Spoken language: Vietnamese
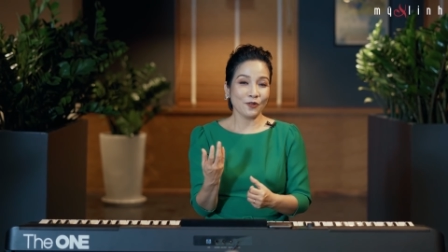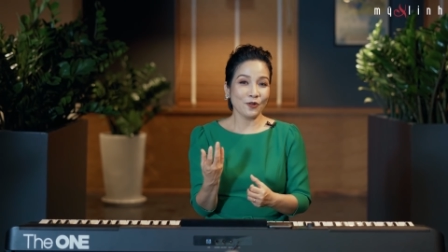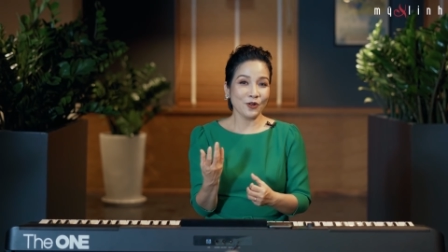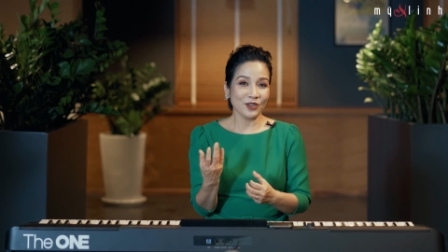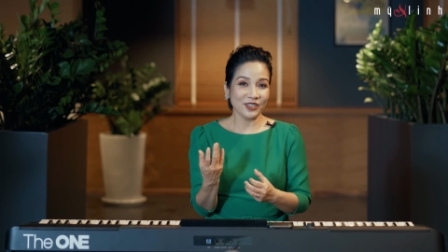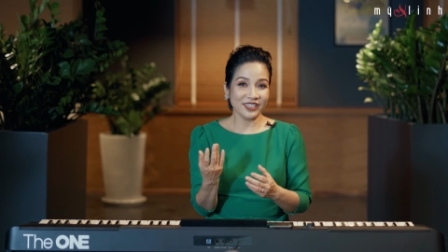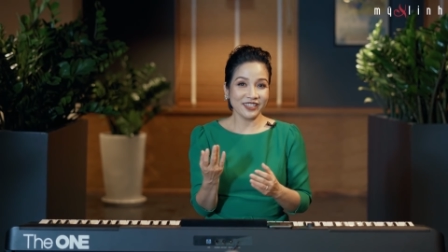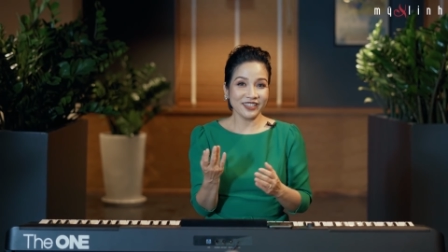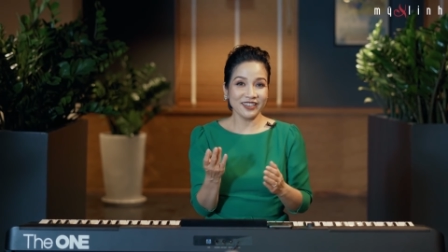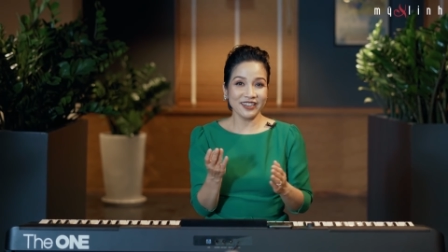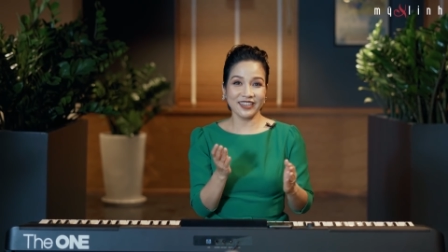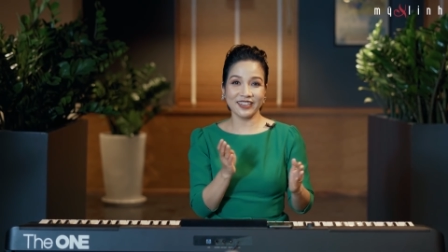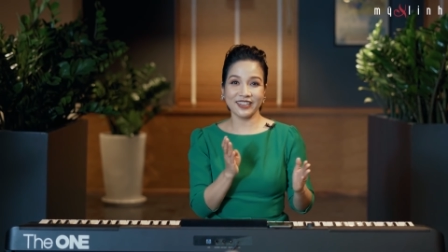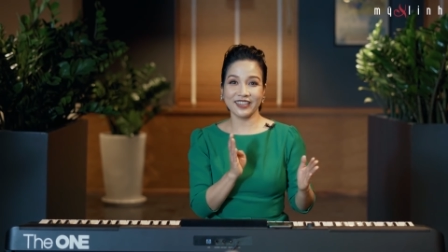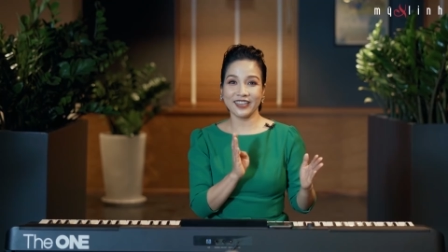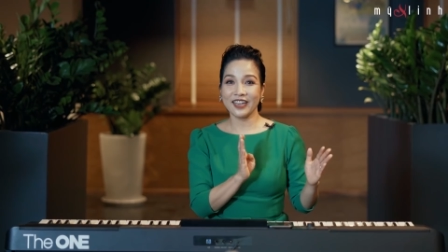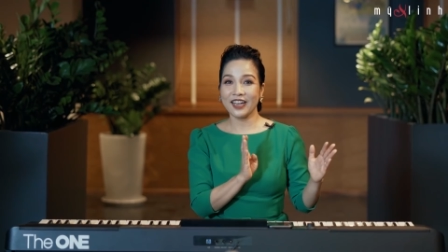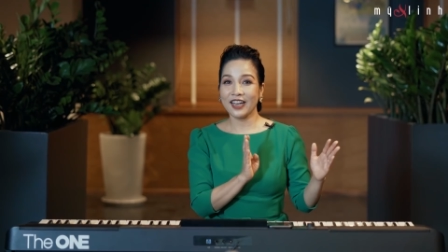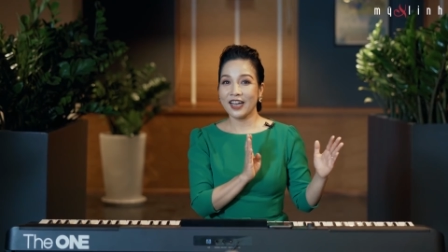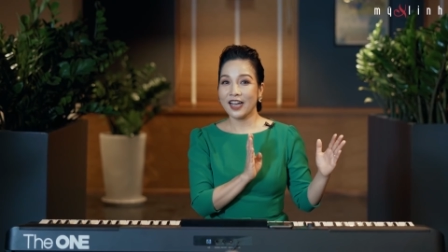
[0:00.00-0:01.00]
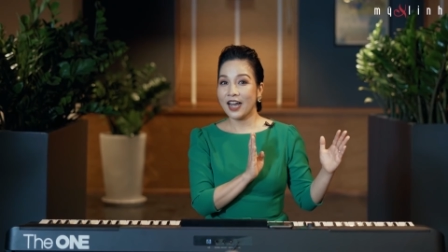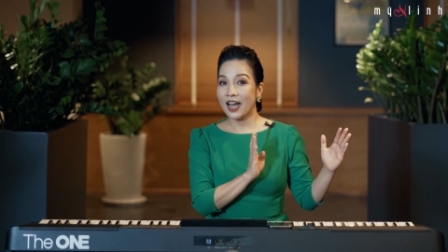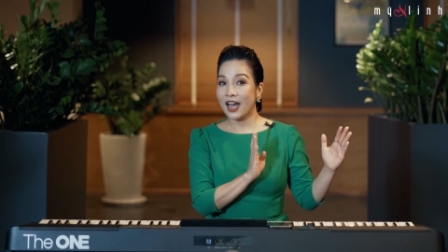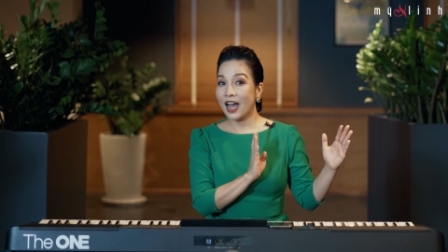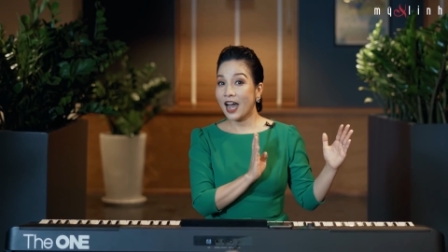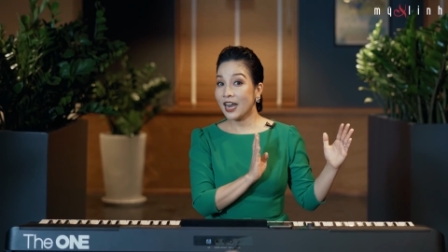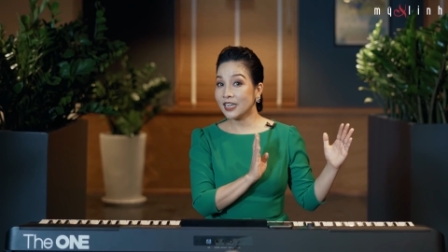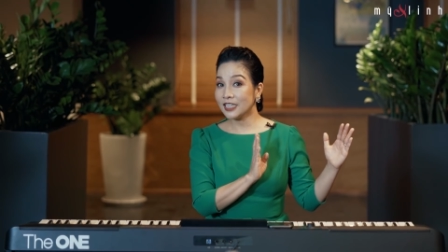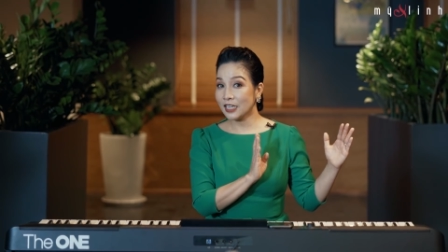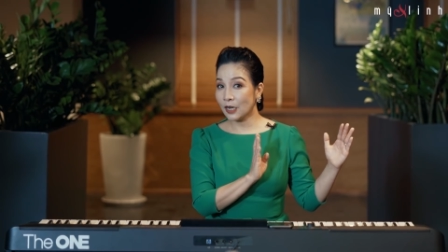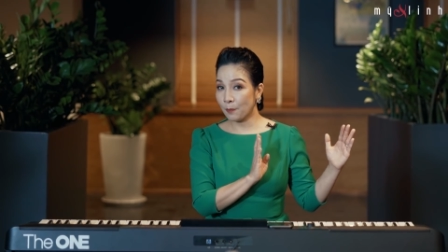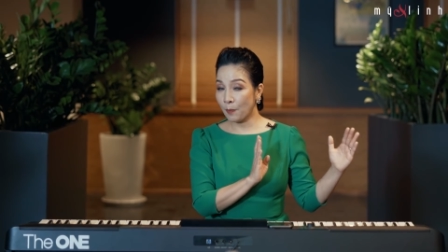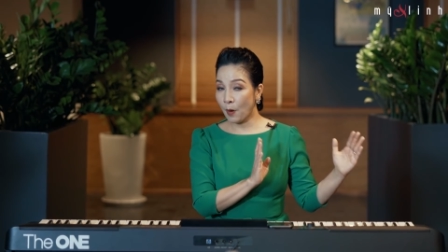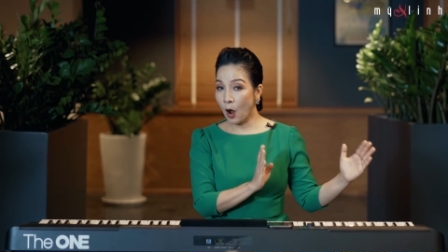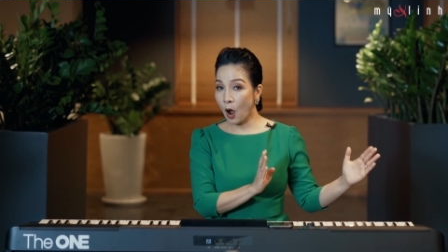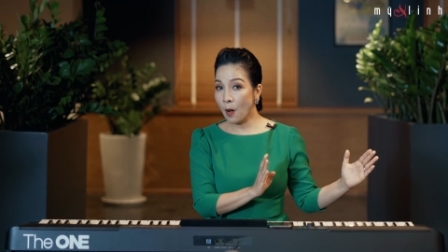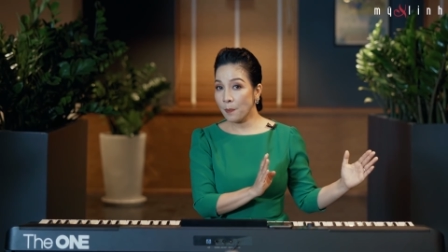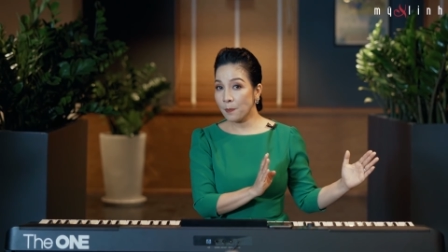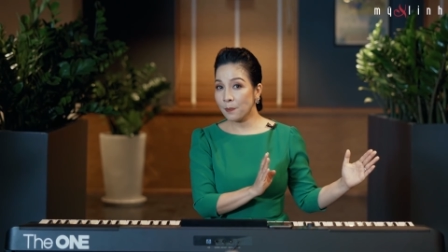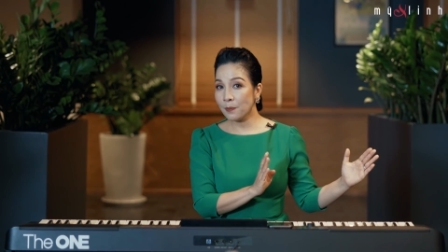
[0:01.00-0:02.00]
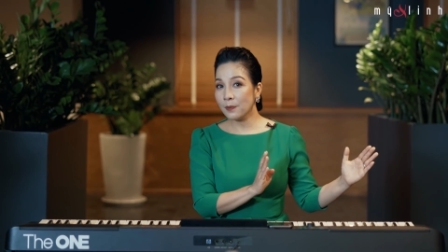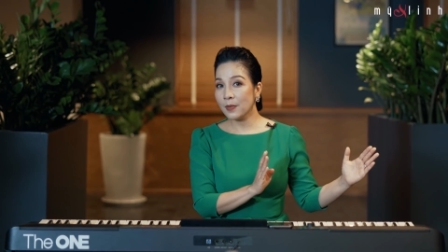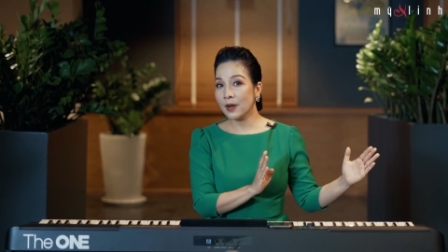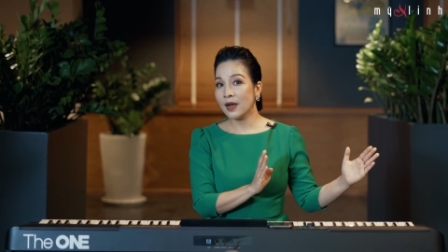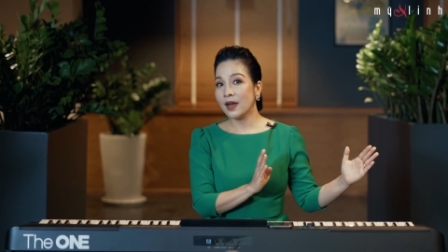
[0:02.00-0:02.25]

của những người hát nhạc pop